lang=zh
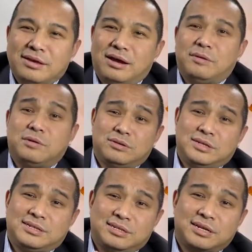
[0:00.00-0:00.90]
啊，我
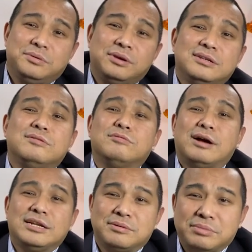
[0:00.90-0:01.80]
说这个月任务
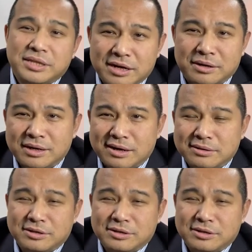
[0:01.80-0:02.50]
完成不掉啊，